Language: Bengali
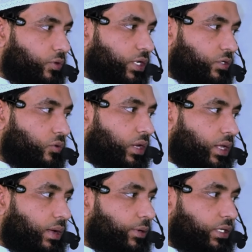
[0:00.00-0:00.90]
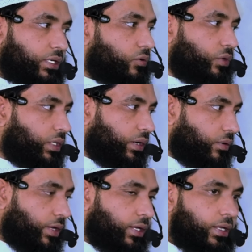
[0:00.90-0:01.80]
প্রোটেক্ট করার আমাদেরকে করে দেওয়া
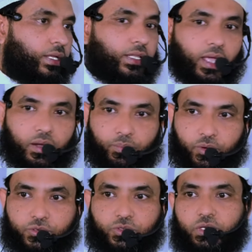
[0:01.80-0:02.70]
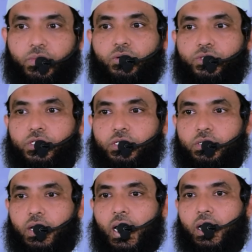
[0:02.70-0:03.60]
হয় তারপরও যদি মানুষ
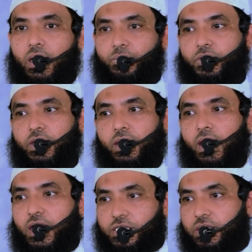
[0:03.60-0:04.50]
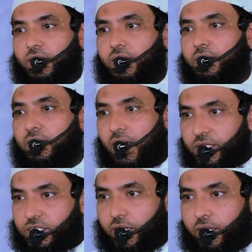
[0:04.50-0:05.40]
আল্লাহর পথে আসতে না
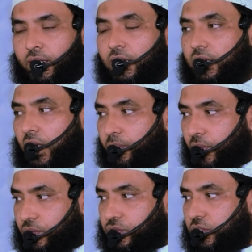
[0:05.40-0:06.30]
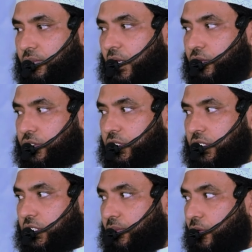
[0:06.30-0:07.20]
চায় তারপরও যদি মানুষ
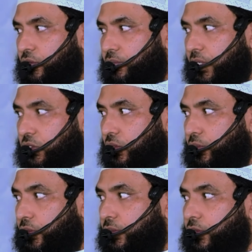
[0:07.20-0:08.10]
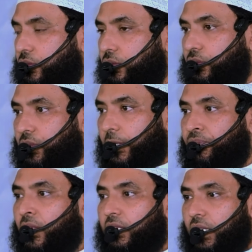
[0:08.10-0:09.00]
নিজের বদভ্যাসগুলো পরিবর্তন করে
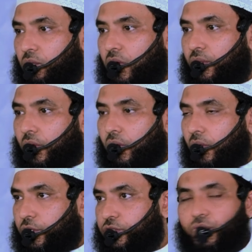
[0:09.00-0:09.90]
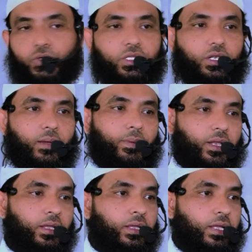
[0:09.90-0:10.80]
তাকেও অর্জন করতে না
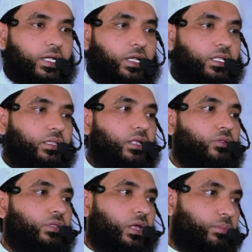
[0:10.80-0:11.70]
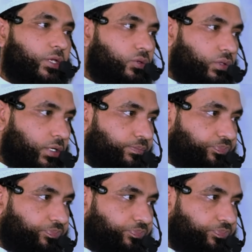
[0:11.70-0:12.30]
পারে এটা নিতান্ত তার ব্যর্থতা